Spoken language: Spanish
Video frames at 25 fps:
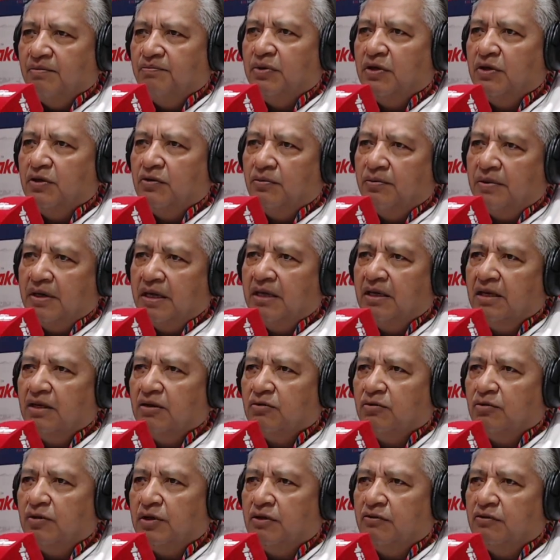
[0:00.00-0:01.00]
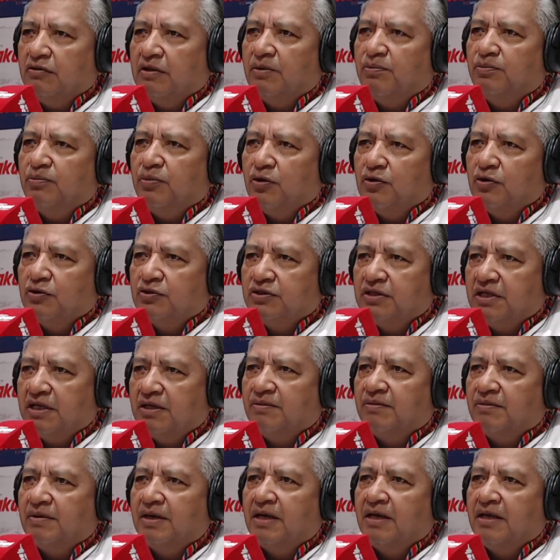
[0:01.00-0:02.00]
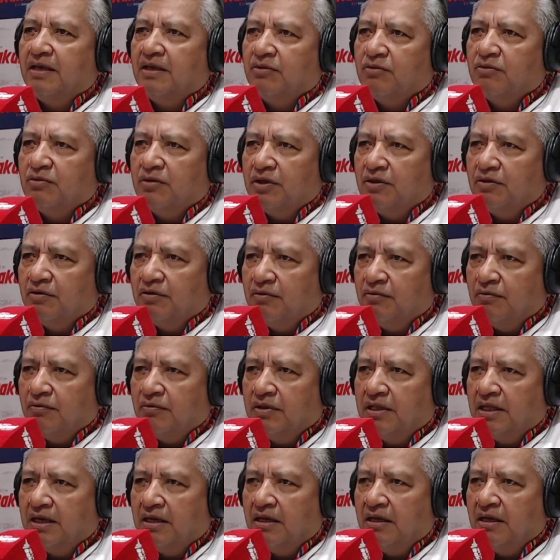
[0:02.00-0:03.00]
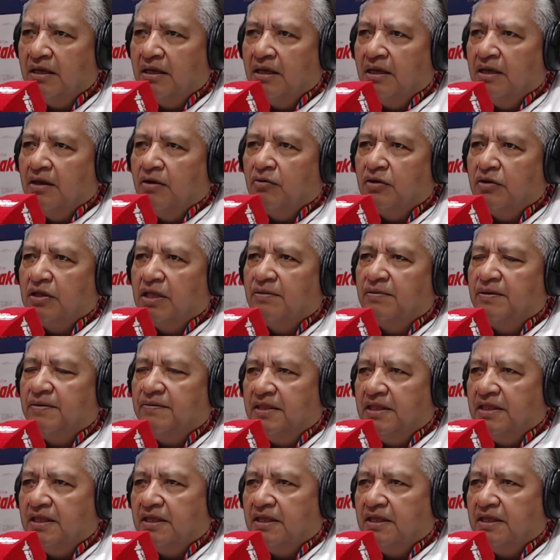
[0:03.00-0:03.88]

Pero va incluido el postre, va incluido una, una bebida